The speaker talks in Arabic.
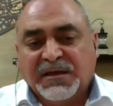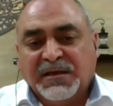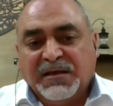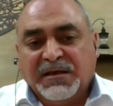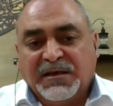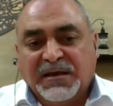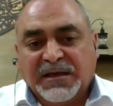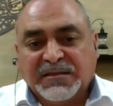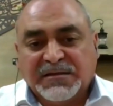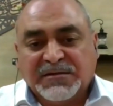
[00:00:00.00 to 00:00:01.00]
آه،
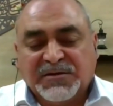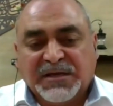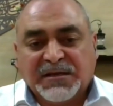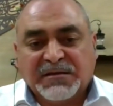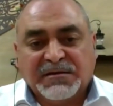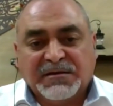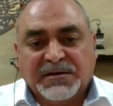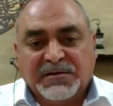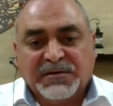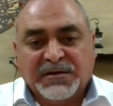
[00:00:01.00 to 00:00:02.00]
ايضا هناك آه،
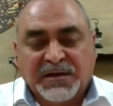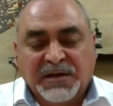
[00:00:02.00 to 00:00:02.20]
آه،